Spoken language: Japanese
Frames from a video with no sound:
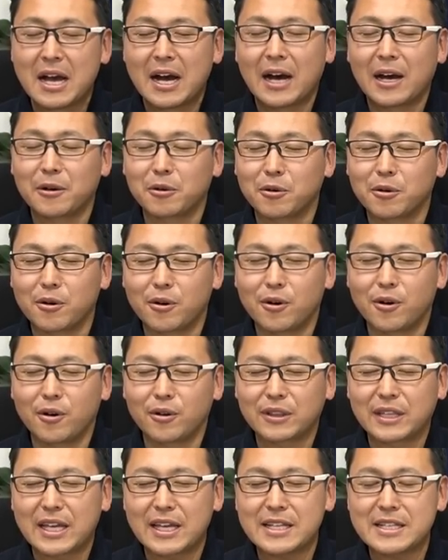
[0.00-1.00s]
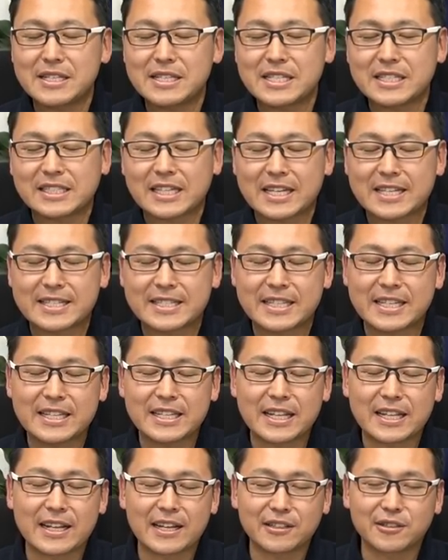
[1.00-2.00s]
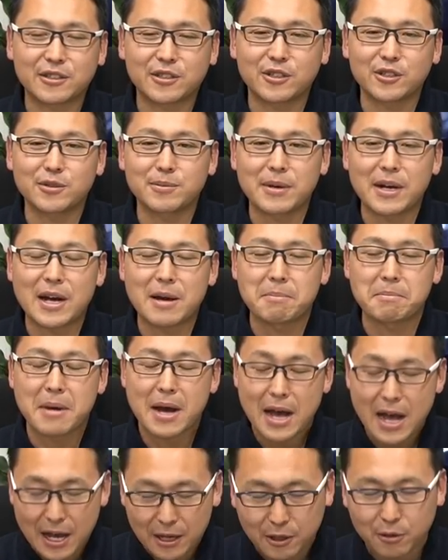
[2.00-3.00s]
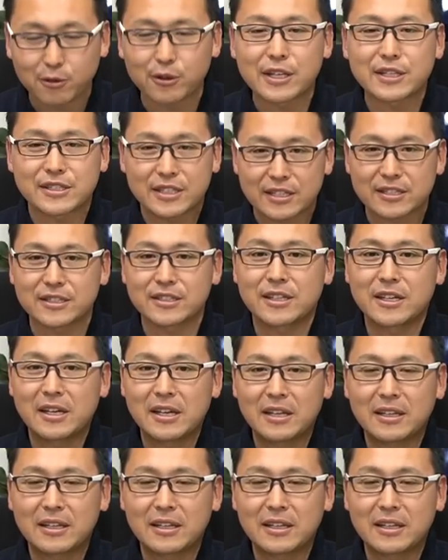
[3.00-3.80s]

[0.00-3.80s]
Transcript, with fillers: あのー、展示させていただく車がまあ強烈です。